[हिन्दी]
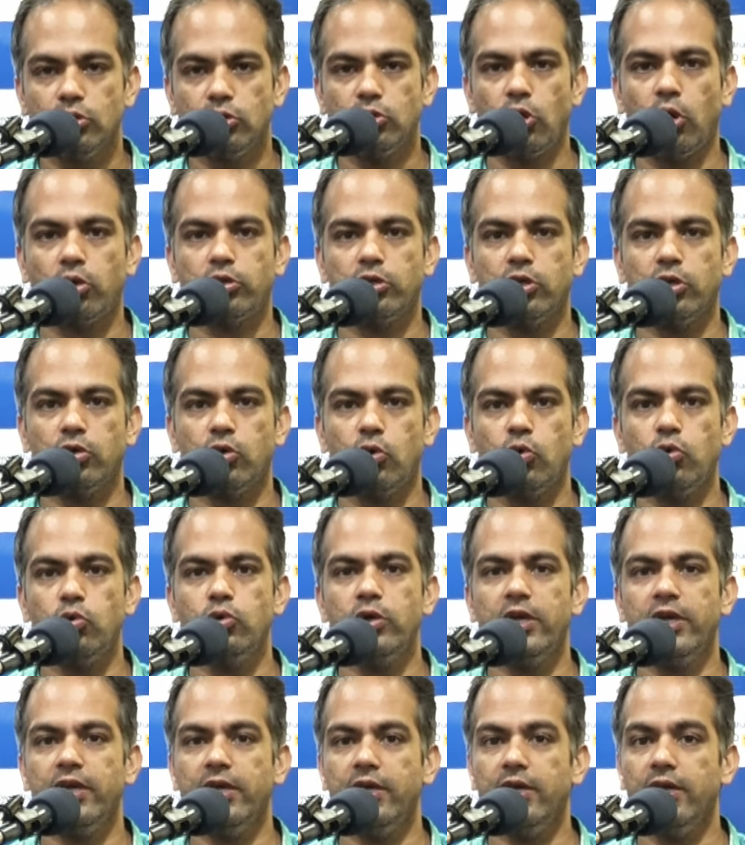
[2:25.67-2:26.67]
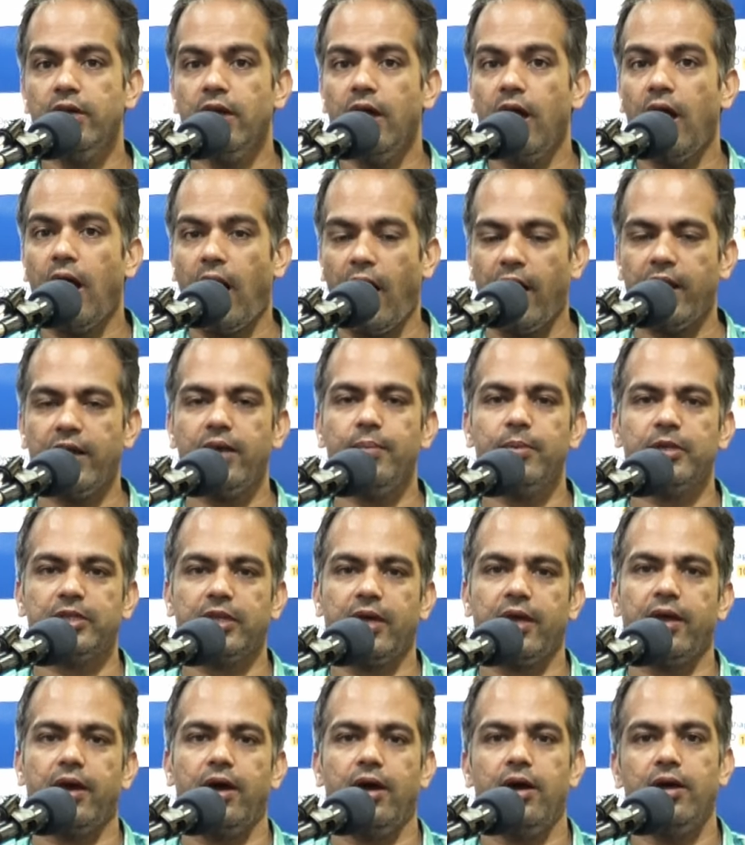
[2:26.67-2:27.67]
डॉक्टर रोहू ने आगे
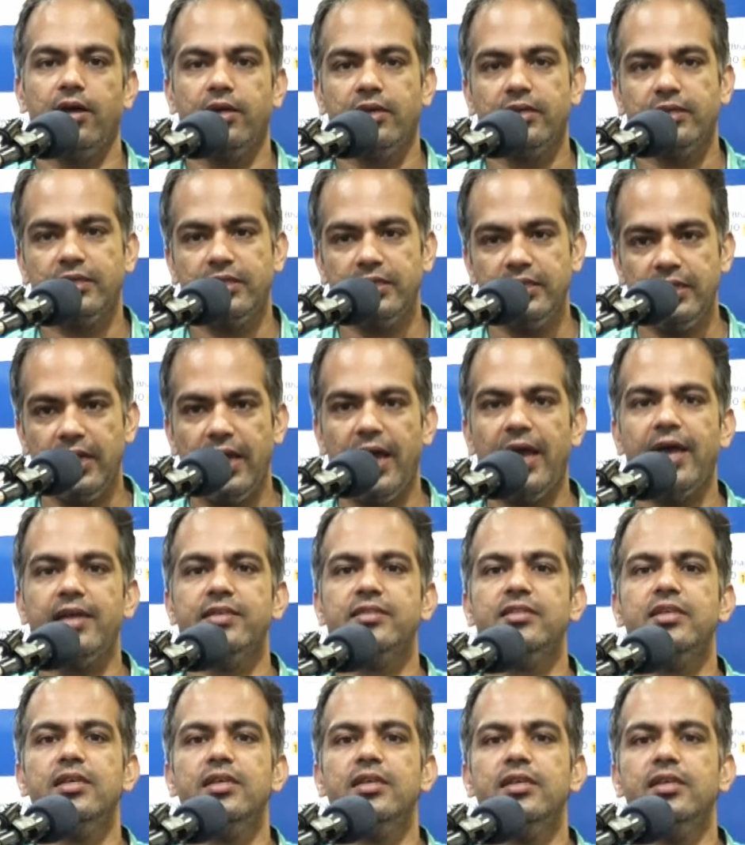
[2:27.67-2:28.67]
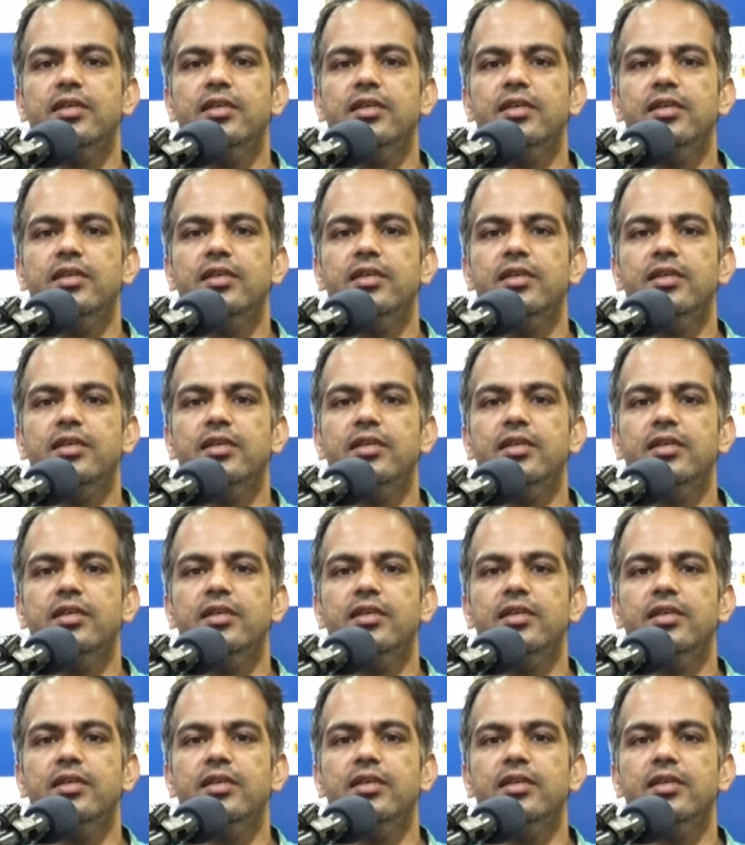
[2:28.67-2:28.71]
बताया कि ऐसे